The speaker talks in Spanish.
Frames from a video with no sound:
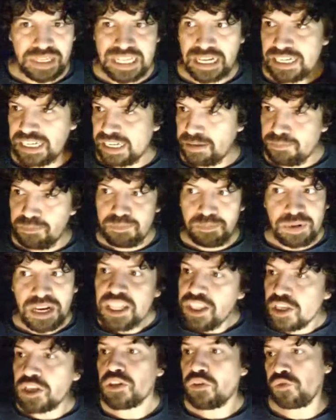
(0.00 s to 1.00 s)
me están
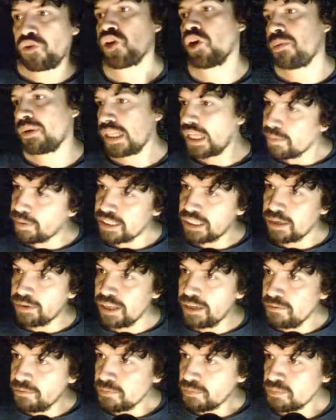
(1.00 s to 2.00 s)
prendiendo fuego prácticamente,
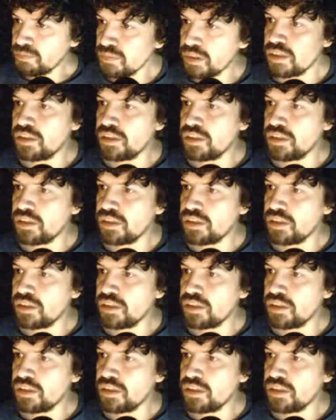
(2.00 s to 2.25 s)
¿bien?